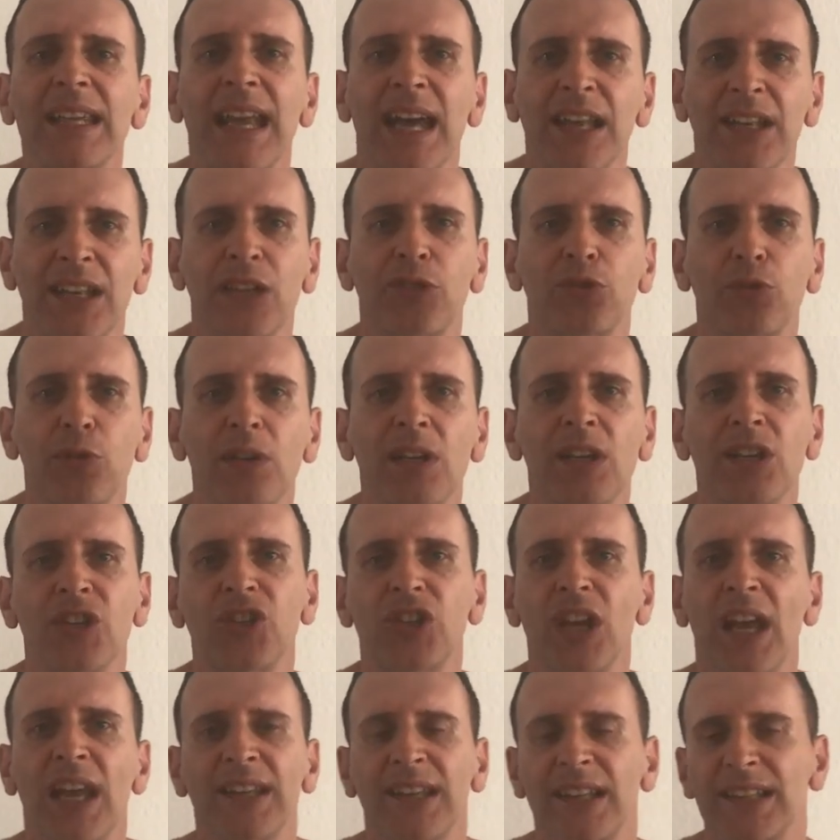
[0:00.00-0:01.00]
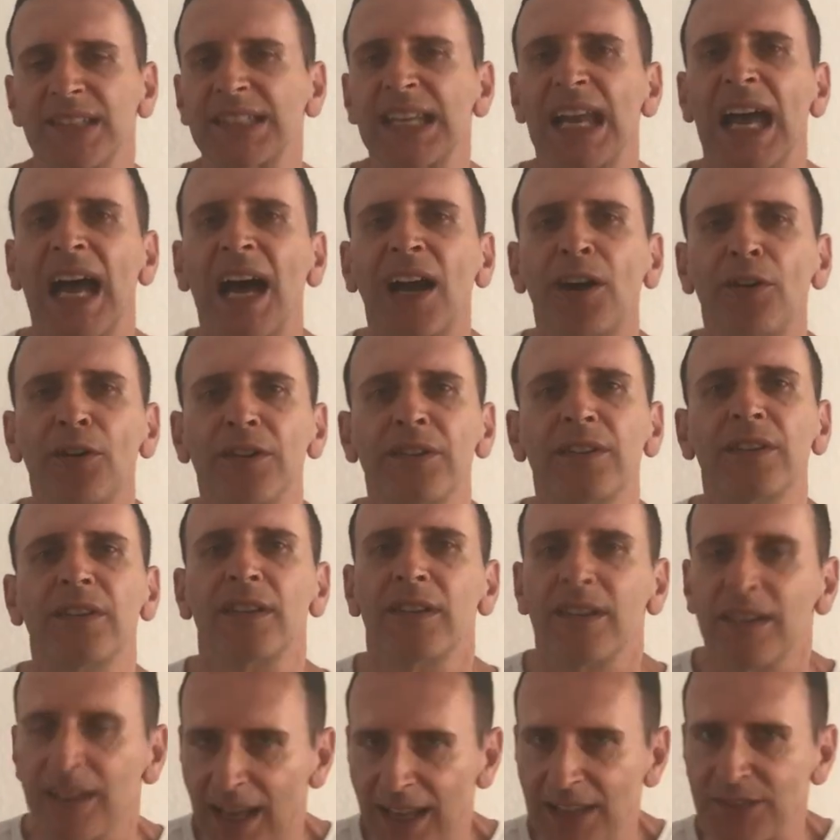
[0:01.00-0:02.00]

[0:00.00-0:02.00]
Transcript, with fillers: er natürlich, dass der Aaron,